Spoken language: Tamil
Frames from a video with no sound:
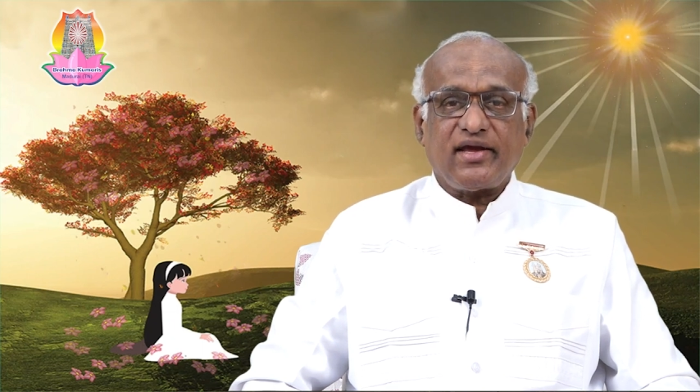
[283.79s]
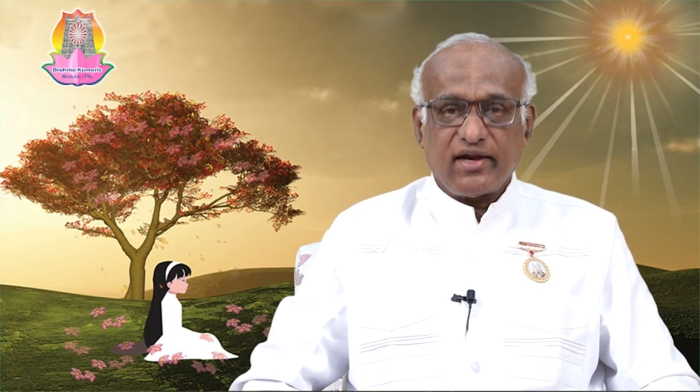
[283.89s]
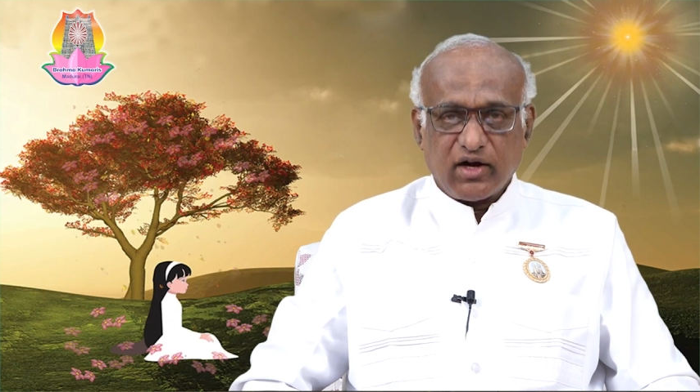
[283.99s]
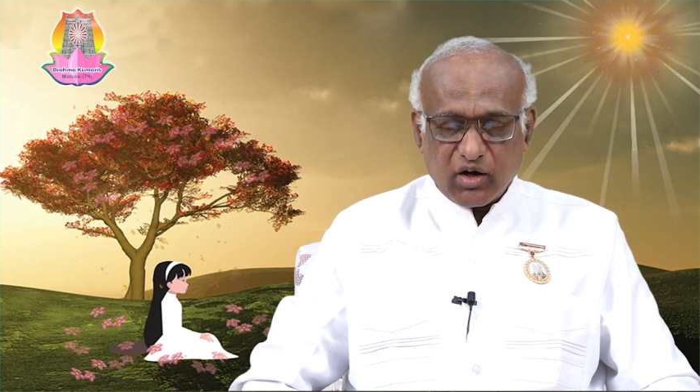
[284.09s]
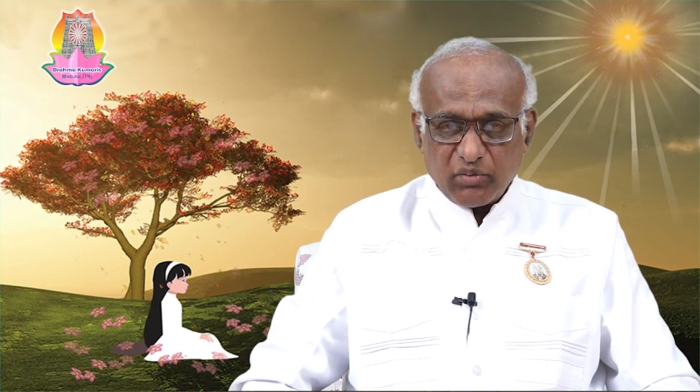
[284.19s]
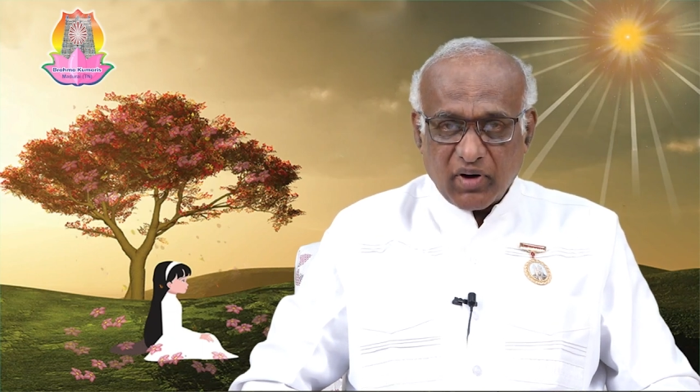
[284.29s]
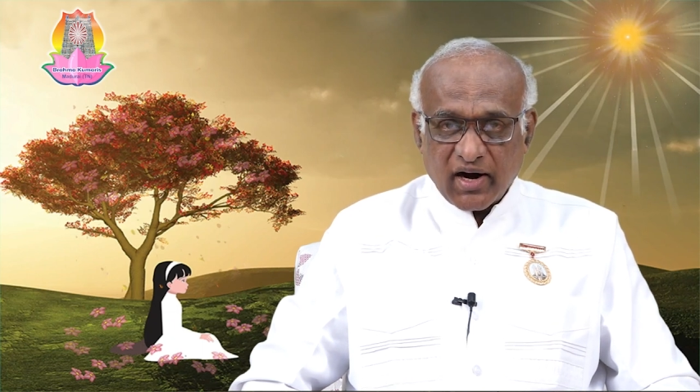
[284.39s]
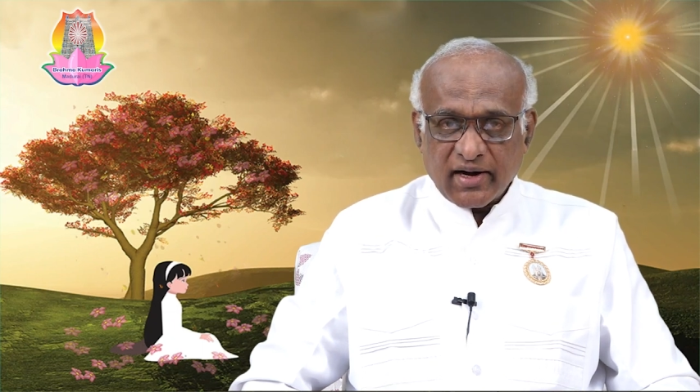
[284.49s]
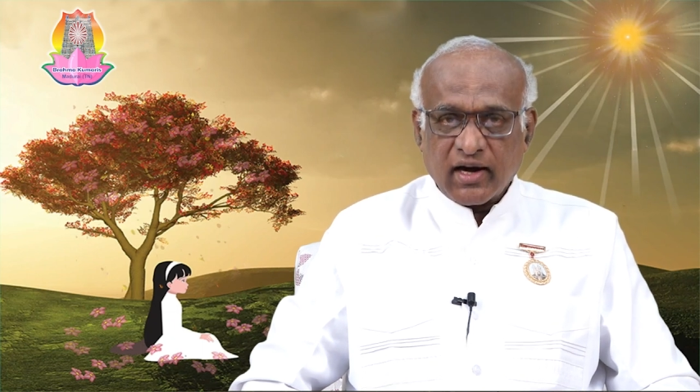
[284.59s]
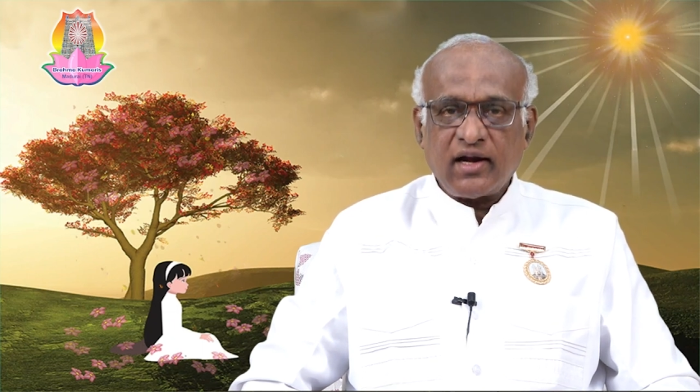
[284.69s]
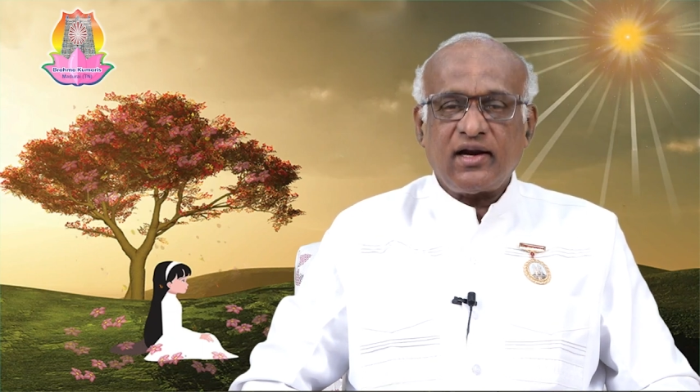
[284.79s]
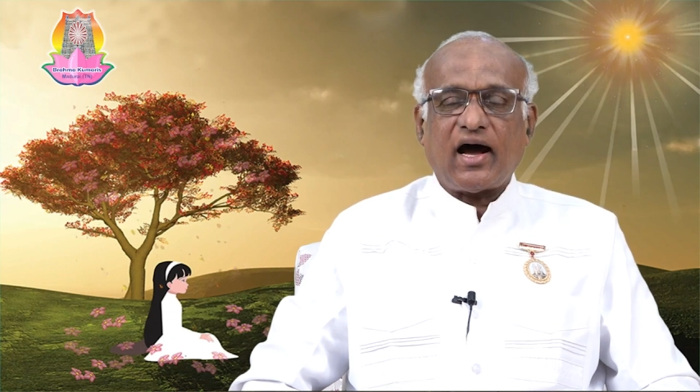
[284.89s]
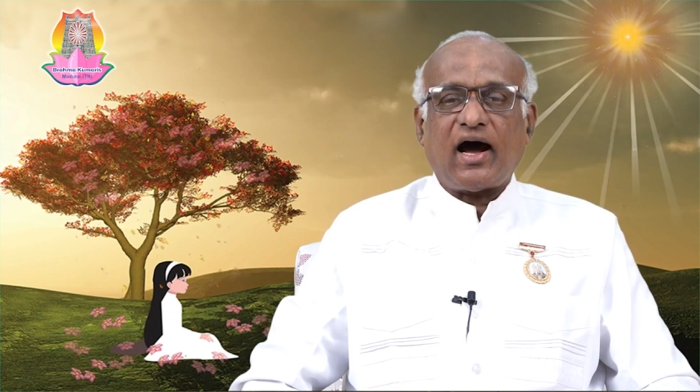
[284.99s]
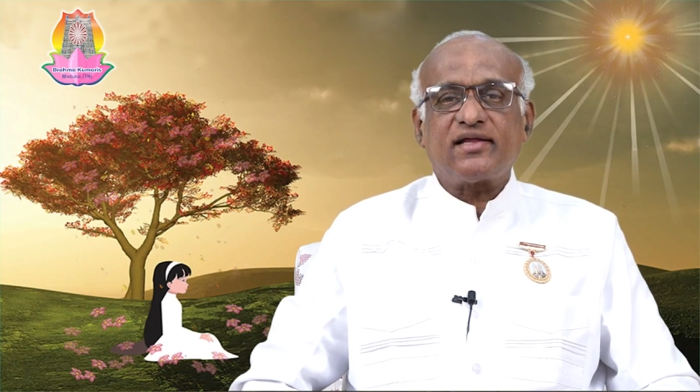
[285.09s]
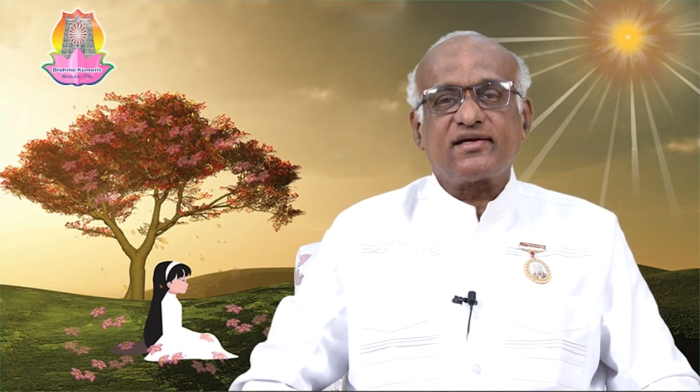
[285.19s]
இருக்குமானால்
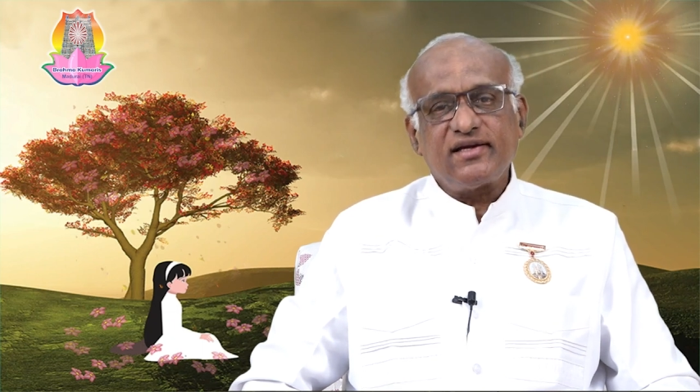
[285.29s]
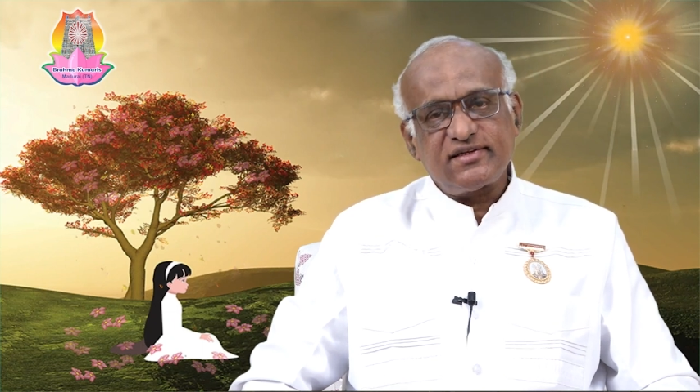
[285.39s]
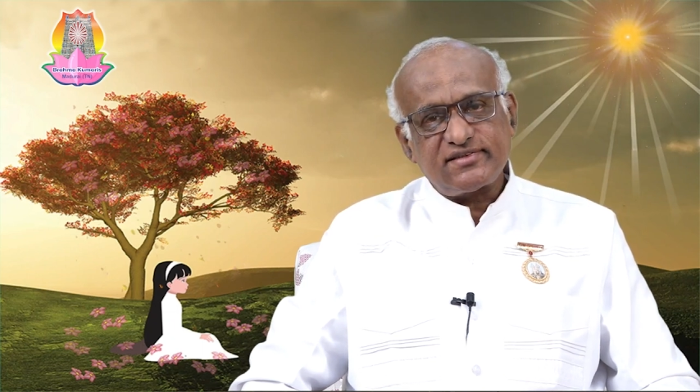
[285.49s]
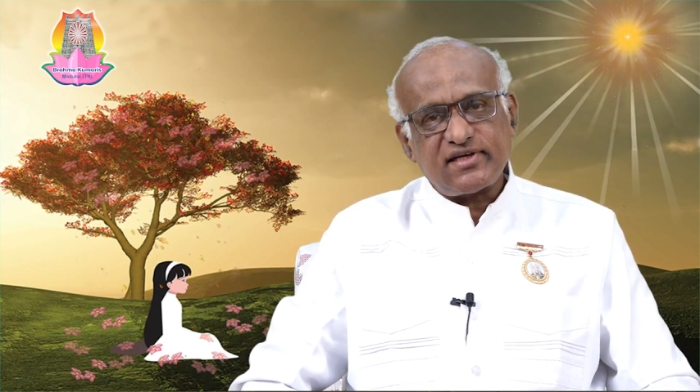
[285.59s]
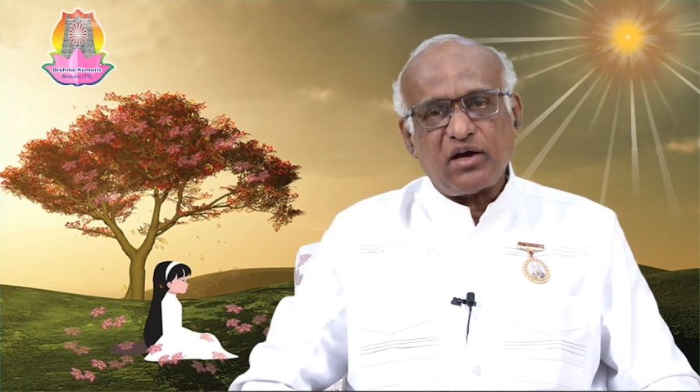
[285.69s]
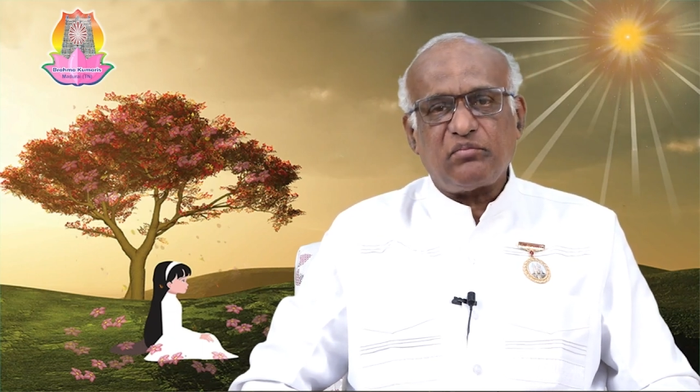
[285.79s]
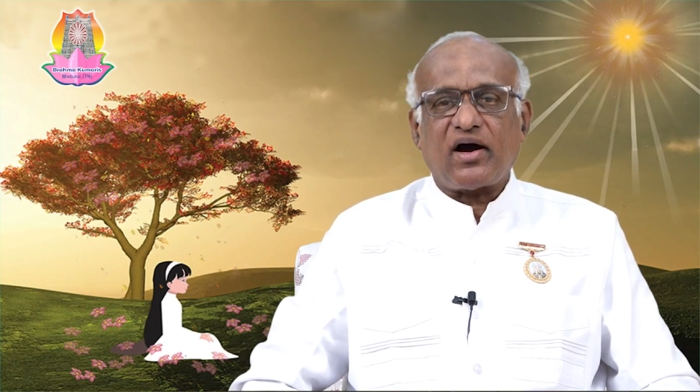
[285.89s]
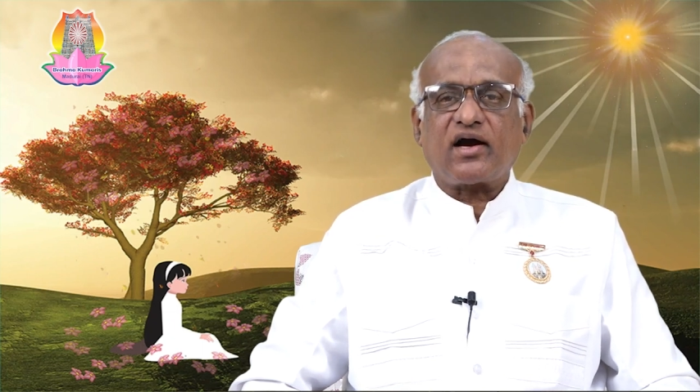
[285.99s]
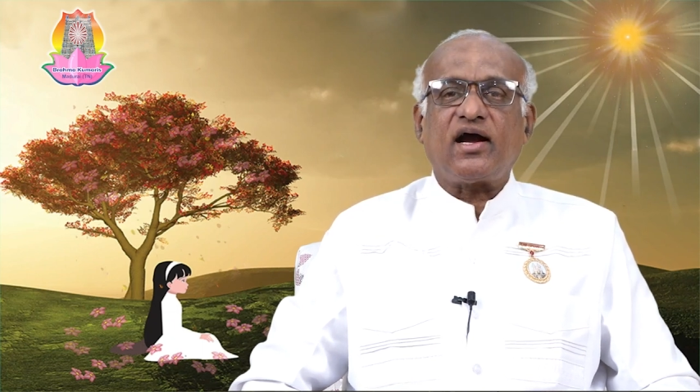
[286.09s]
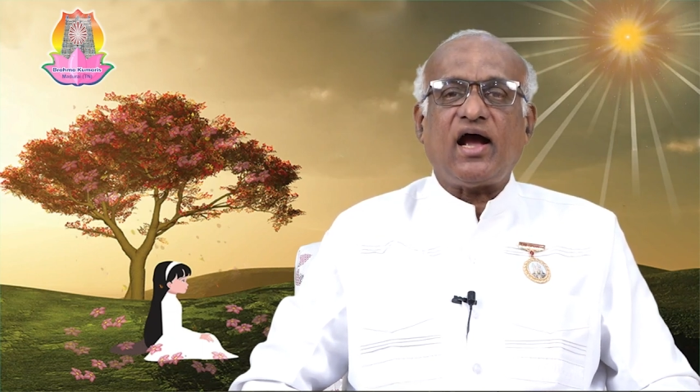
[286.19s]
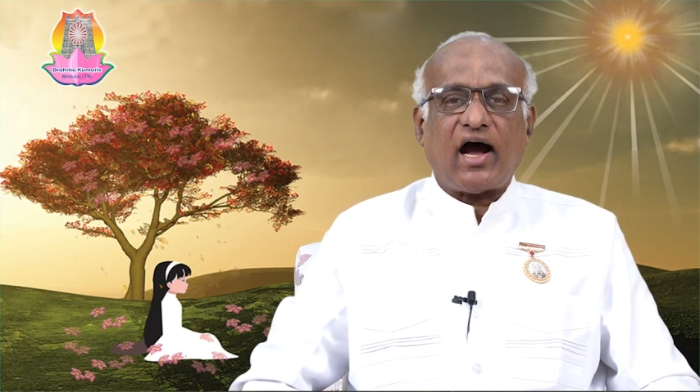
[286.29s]
அது நிச்சயமாக